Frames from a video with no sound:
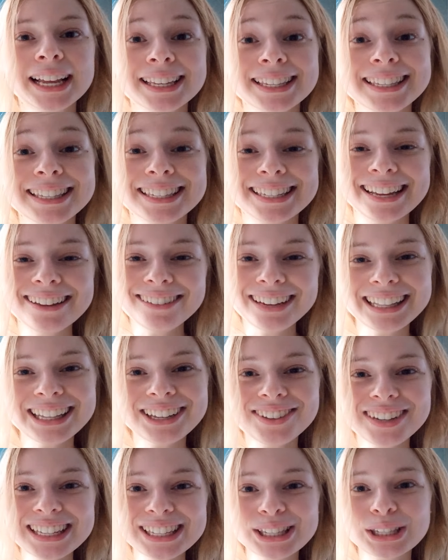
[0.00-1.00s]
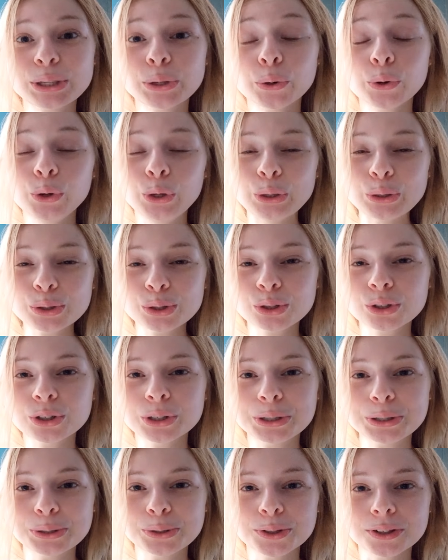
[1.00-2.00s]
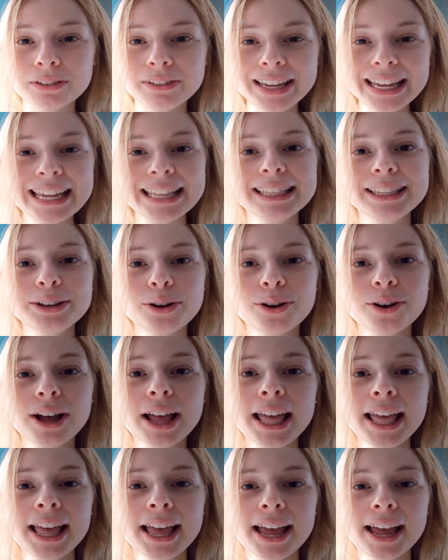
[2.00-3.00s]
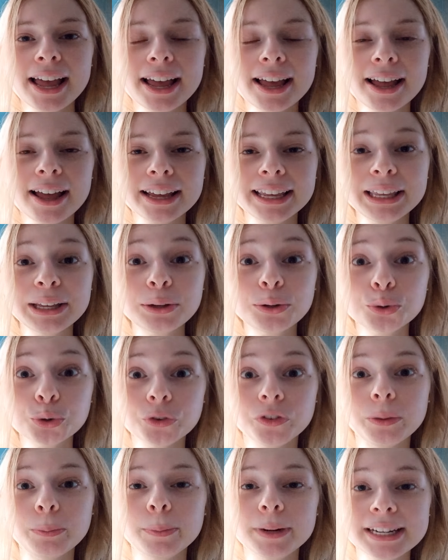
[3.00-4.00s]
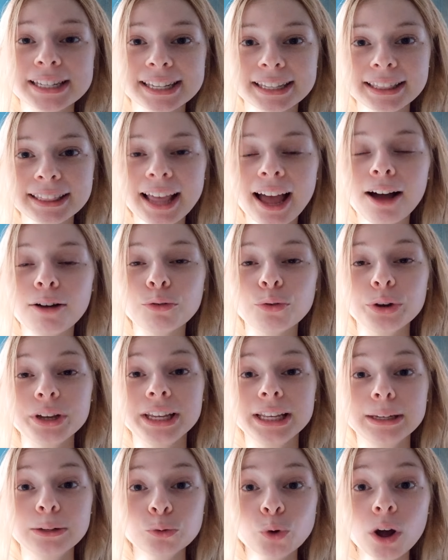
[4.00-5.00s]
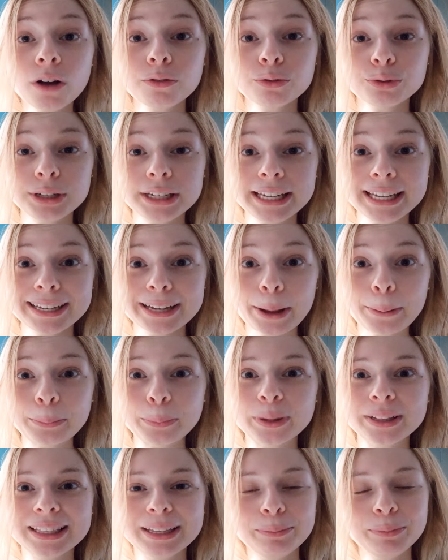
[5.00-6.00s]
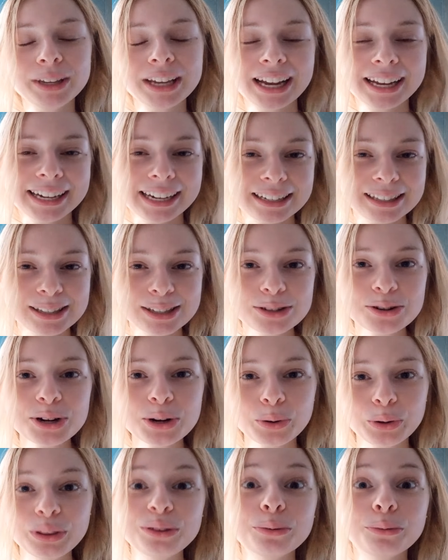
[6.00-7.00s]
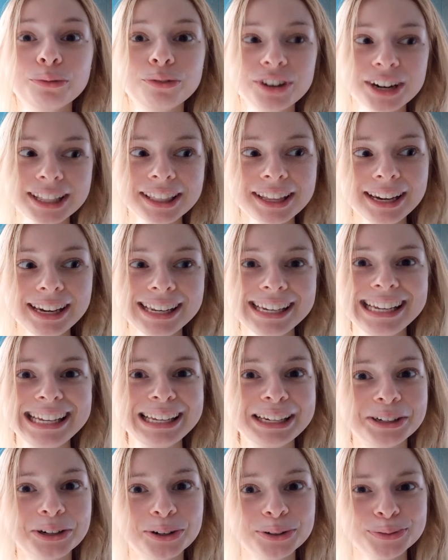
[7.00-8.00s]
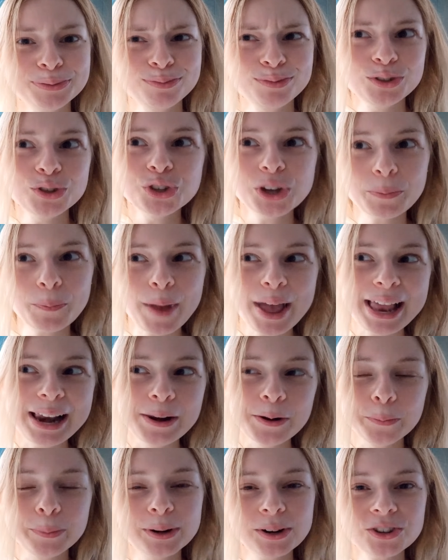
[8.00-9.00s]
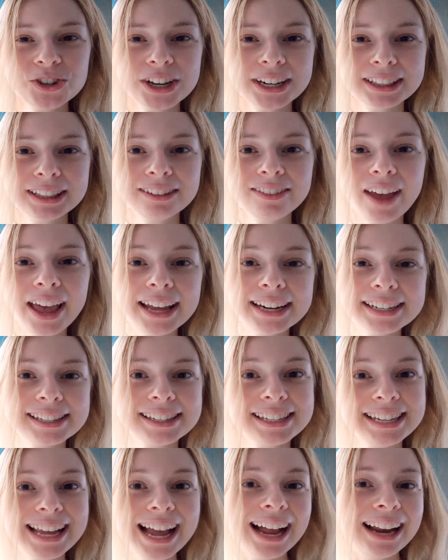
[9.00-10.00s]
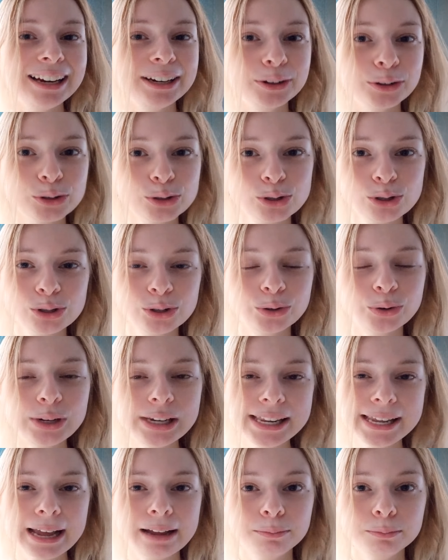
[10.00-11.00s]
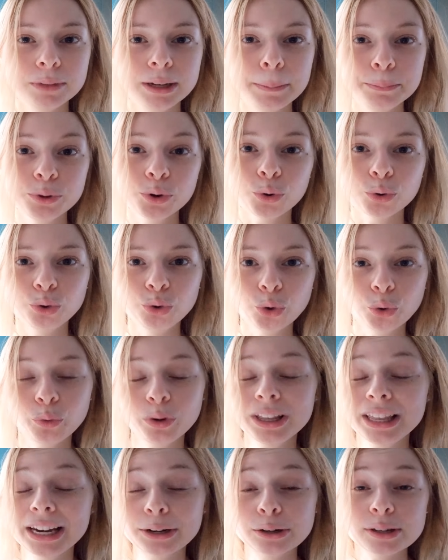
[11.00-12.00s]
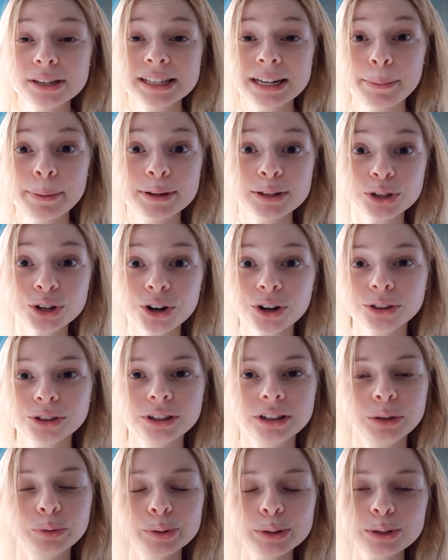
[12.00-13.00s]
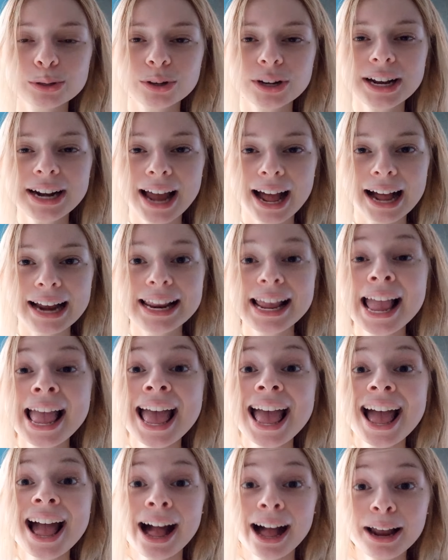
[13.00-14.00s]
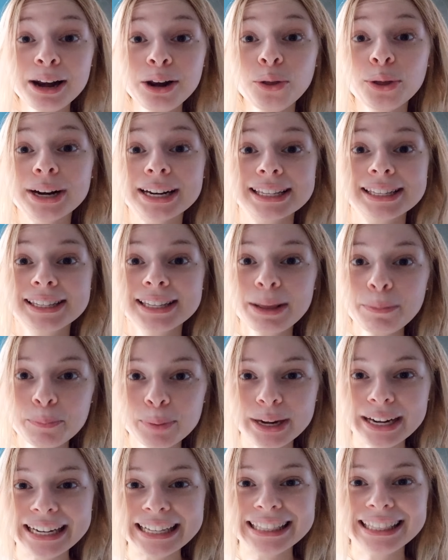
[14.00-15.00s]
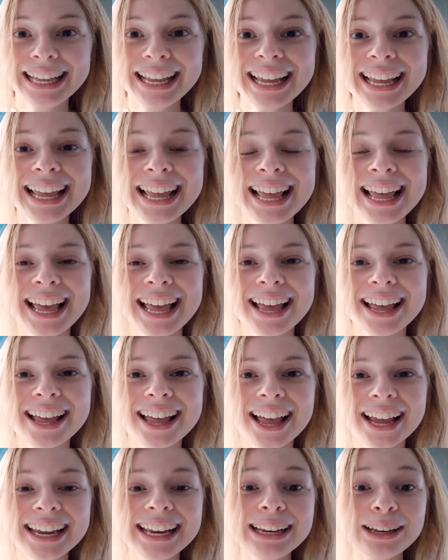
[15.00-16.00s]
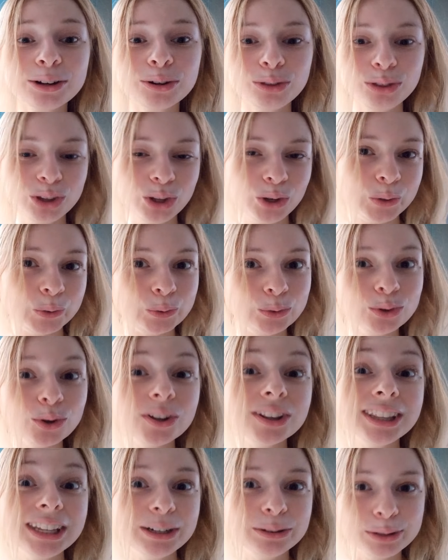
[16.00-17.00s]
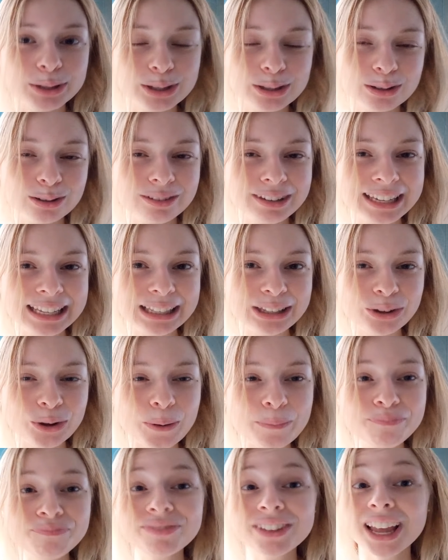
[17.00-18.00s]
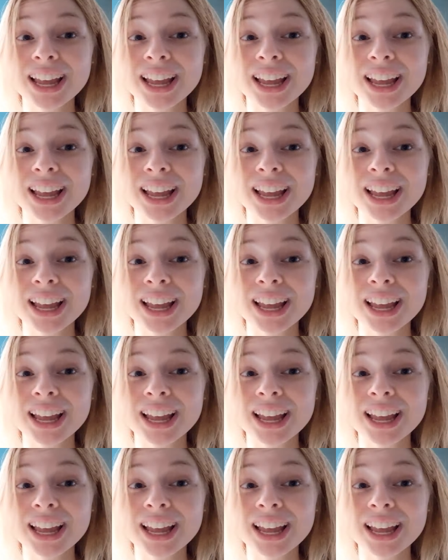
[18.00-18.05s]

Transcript: Se avete visto lo scorso video eh, in cui vi presentavo il nuovo Liam di mia creazione, quindi un fratellino gemello per certi versi al nostro Liam biondo, quindi la nostra mascotte di questo canale, allora saprete eh, il contenuto di questo video.